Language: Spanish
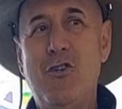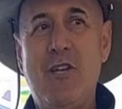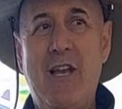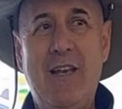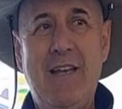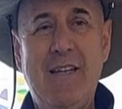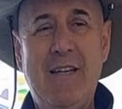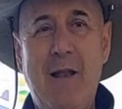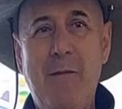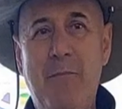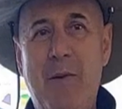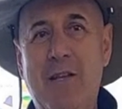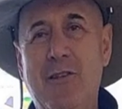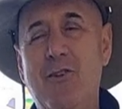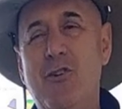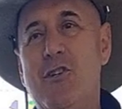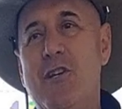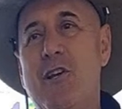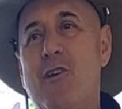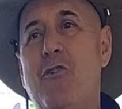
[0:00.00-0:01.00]
cuando salís al
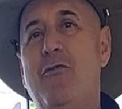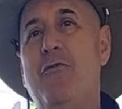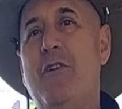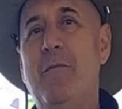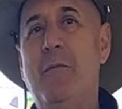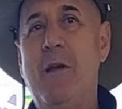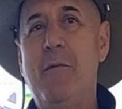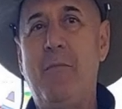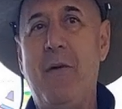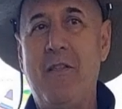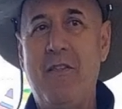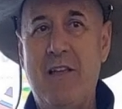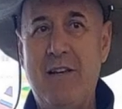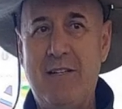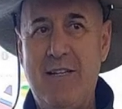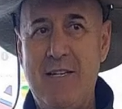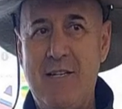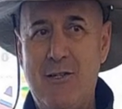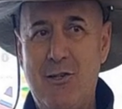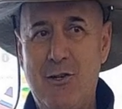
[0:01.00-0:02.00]
patio sí que os filmáis para
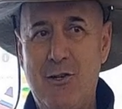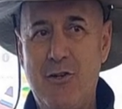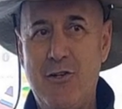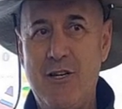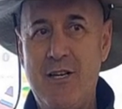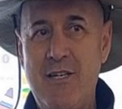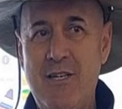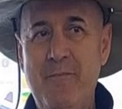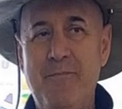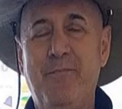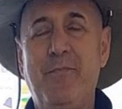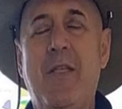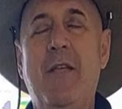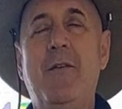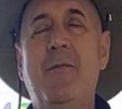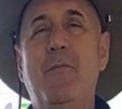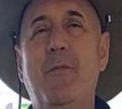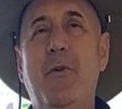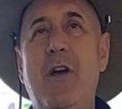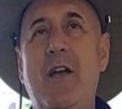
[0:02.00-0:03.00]
hacer TikTok, ¿eh?
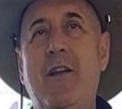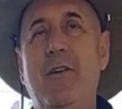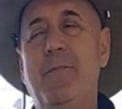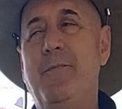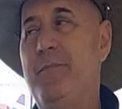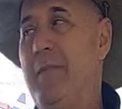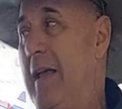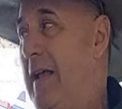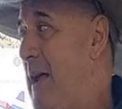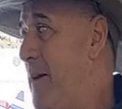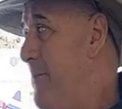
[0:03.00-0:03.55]
Bueno,